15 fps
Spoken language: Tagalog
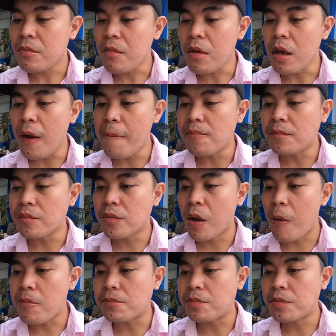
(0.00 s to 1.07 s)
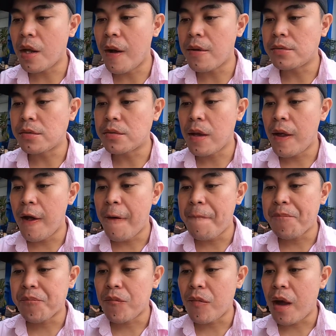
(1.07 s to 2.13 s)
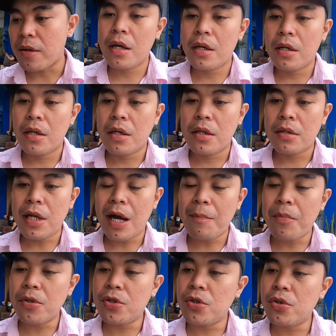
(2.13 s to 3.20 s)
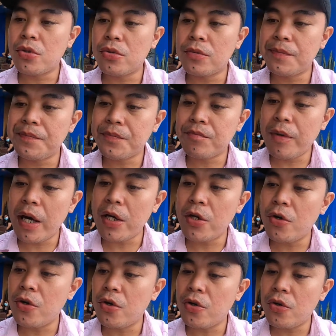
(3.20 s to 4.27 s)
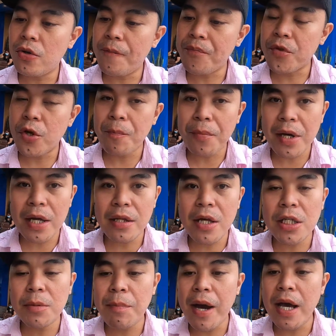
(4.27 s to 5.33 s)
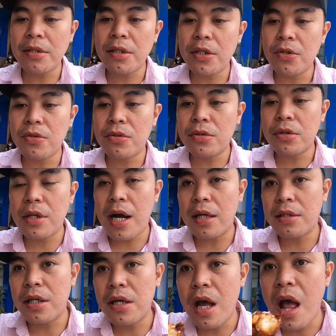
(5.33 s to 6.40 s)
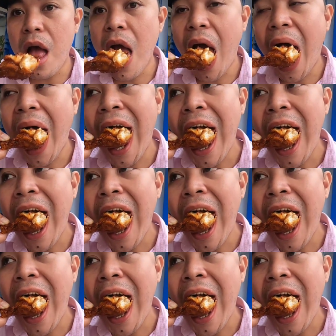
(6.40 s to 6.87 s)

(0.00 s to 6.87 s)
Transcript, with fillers: Ano, Tapos yung medyo friendly spicy yung lasa niya. Ano